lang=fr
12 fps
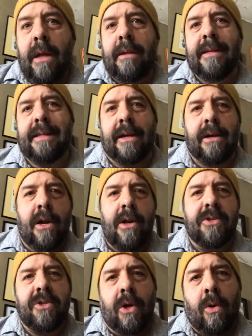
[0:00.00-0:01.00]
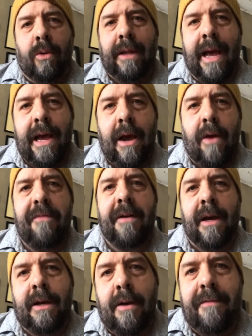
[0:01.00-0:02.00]
des écoles secondaires
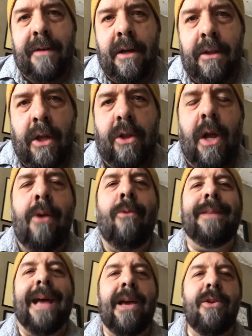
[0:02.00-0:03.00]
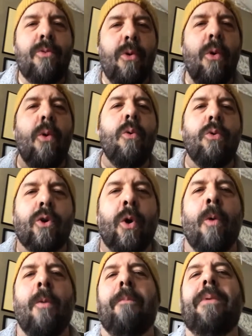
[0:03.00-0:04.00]
francophones de l'Ontario au
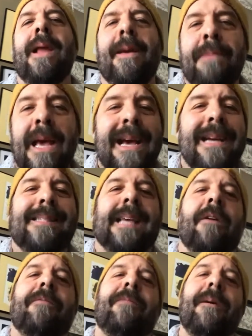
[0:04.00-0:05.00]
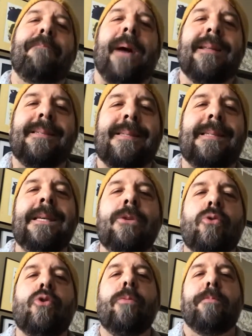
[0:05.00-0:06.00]
complet. Ça fait
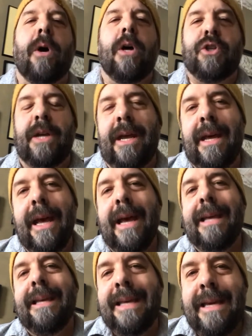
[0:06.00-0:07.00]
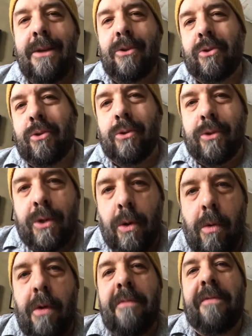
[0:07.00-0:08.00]
partie du projet
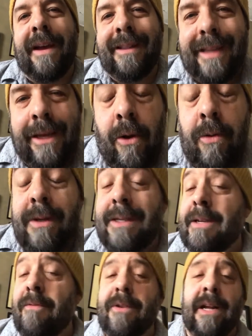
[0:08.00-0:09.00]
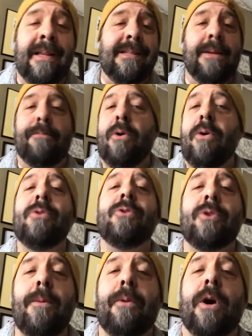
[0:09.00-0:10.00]
e-studio 21. Et si vous ne connaissez pas
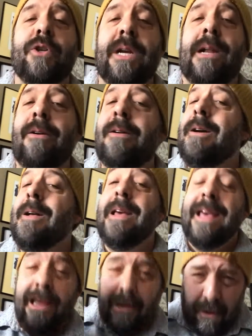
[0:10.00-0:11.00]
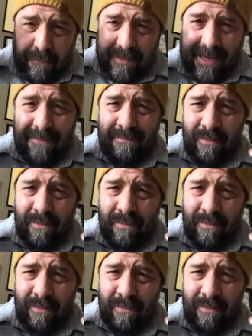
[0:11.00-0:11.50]
ce projet-là et que vous êtes